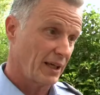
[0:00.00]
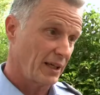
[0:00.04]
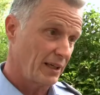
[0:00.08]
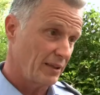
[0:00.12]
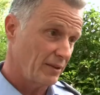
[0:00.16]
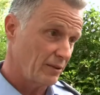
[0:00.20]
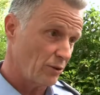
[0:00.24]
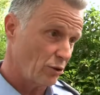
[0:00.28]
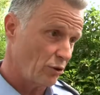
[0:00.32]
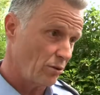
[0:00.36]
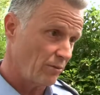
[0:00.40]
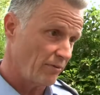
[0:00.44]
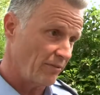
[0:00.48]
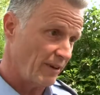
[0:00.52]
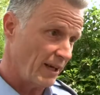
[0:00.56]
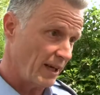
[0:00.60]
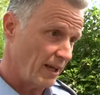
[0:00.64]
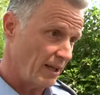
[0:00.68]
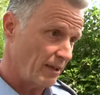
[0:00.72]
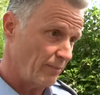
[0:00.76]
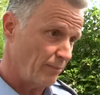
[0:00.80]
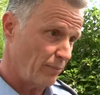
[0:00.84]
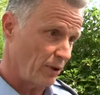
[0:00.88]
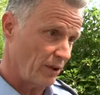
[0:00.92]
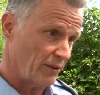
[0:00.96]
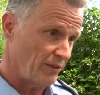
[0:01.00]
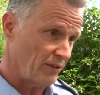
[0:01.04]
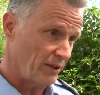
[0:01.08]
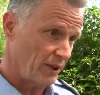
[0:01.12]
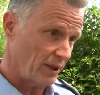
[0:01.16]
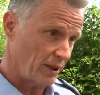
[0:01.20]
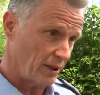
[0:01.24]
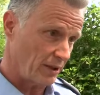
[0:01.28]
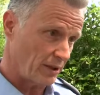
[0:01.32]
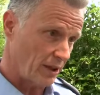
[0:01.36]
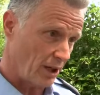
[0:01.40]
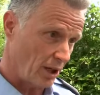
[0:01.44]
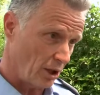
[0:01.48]
Kinderunfälle
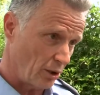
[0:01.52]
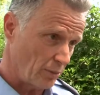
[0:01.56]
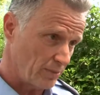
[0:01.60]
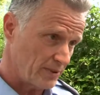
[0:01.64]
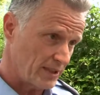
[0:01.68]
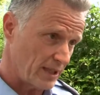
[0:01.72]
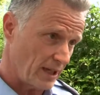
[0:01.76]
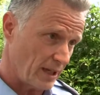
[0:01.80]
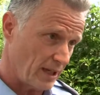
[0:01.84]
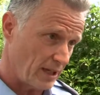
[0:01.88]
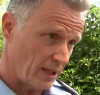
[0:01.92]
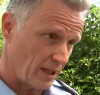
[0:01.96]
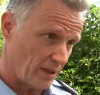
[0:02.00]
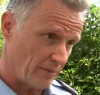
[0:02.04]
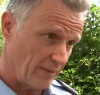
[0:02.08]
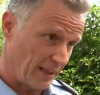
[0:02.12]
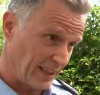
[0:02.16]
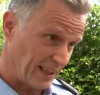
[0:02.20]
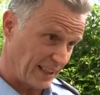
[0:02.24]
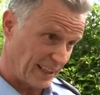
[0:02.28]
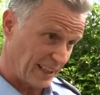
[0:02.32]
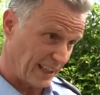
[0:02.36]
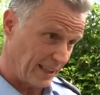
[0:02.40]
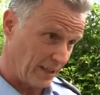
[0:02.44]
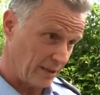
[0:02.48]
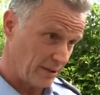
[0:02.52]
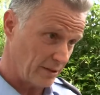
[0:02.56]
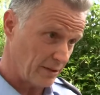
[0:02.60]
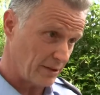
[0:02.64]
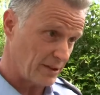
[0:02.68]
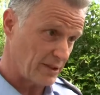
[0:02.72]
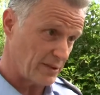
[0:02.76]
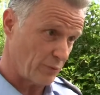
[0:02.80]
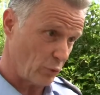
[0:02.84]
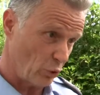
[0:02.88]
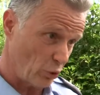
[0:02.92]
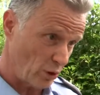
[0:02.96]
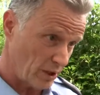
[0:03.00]
passieren hauptsächlich, wenn Kinder
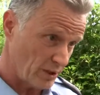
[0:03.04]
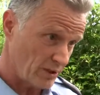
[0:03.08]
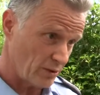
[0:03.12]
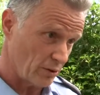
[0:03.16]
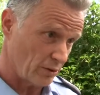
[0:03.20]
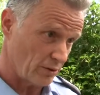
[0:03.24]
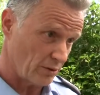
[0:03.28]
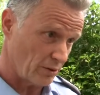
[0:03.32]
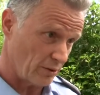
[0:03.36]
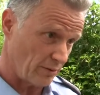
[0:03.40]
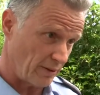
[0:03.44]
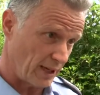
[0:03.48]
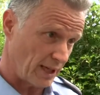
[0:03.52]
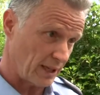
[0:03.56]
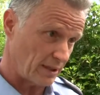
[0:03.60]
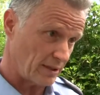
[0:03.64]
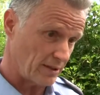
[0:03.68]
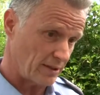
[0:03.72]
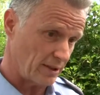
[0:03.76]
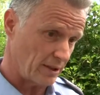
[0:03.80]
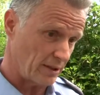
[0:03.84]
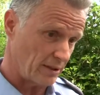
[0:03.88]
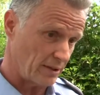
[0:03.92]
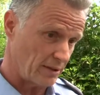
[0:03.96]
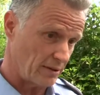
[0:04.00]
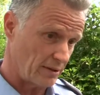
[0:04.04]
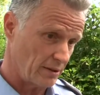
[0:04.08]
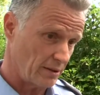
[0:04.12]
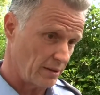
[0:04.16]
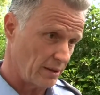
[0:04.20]
zu Fuß unterwegs sind.